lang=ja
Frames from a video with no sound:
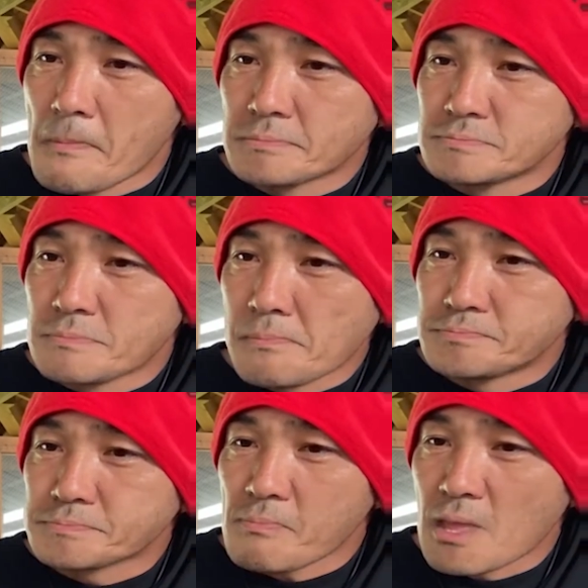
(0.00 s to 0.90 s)
美味し
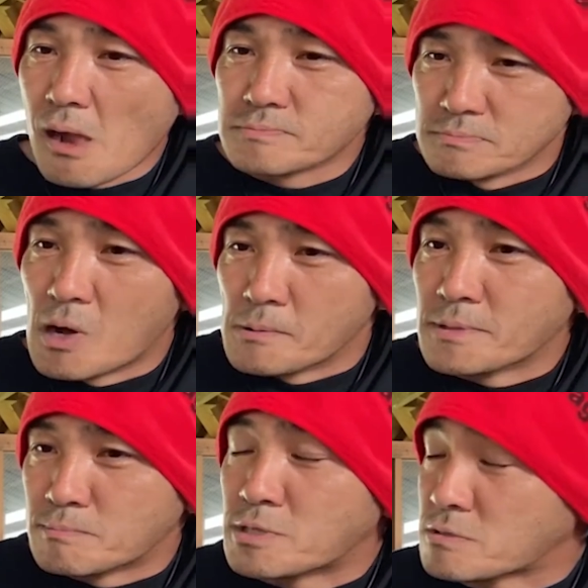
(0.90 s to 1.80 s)
いねまあ
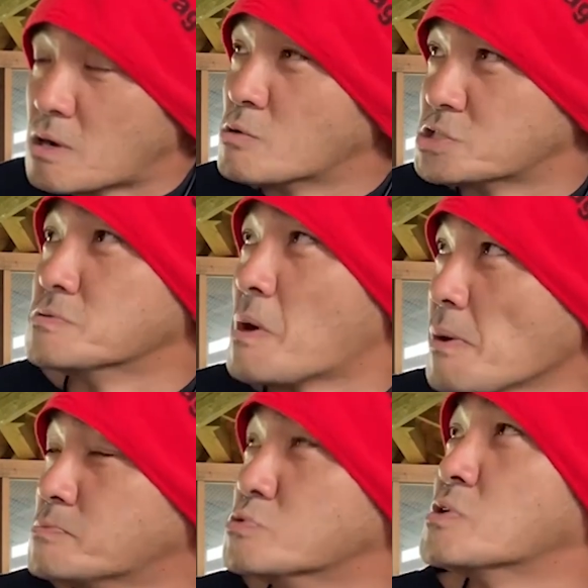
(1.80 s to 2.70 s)
まあまあそれは美味しいわ
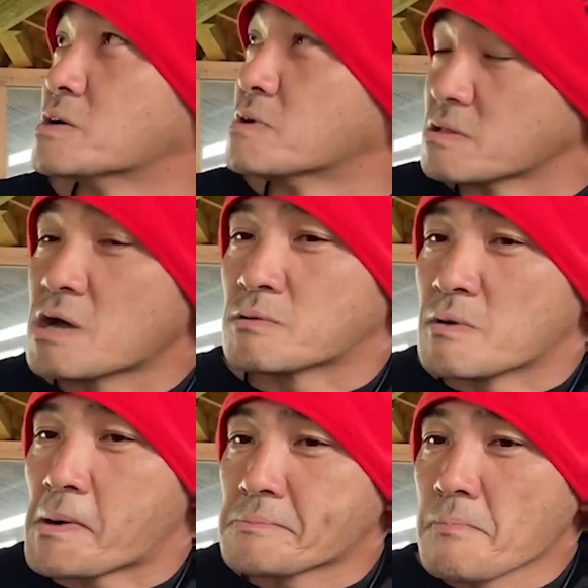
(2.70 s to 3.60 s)
無農薬やけどな俺は